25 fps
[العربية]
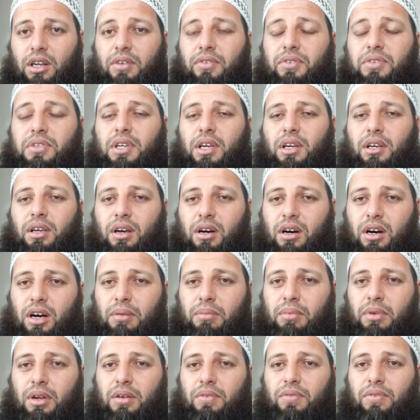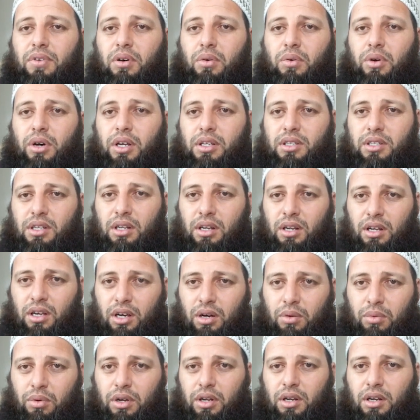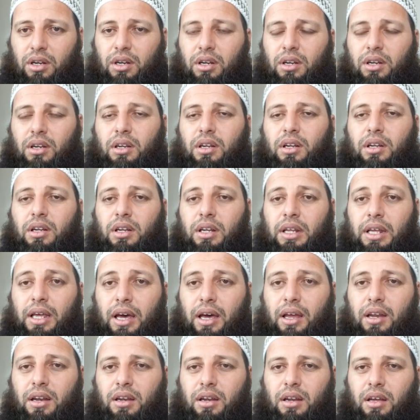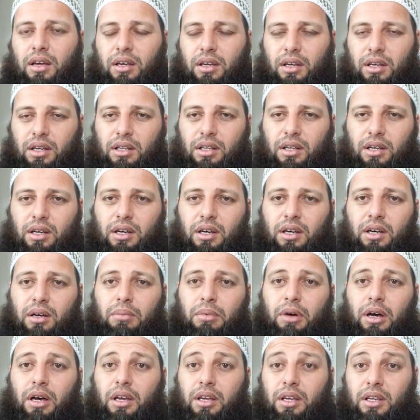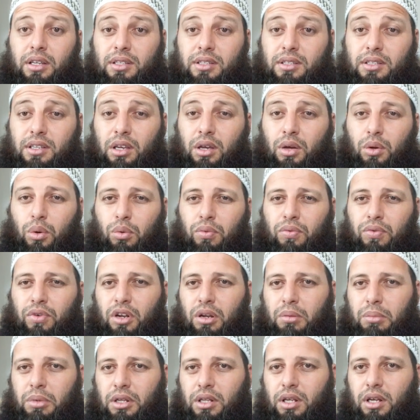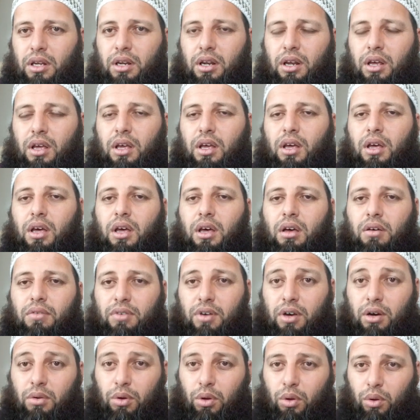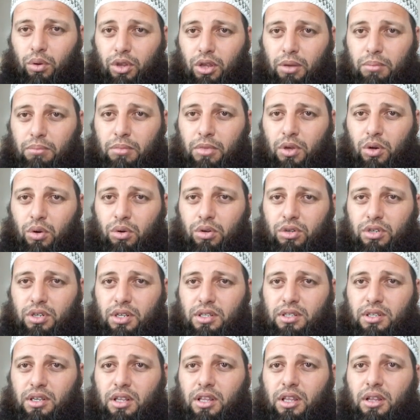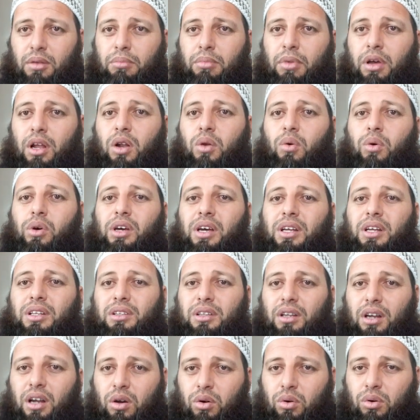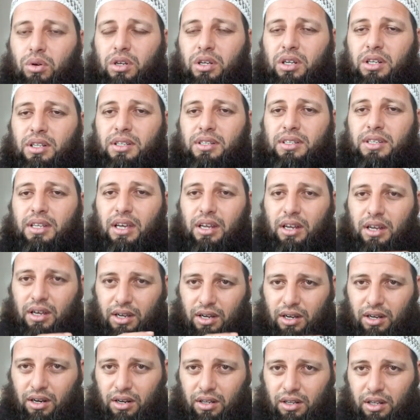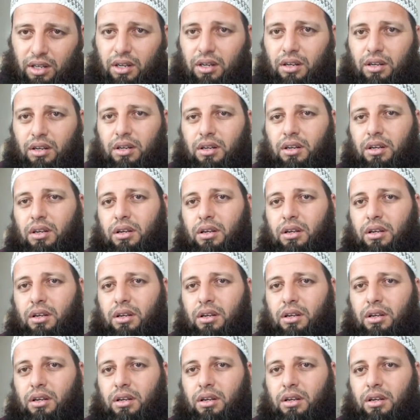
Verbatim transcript: نفسك قبل فوات الأوان لأن إذا بقي السحر في البدن فهو يدمر الجسد بل ويطرح الإنسان أرضا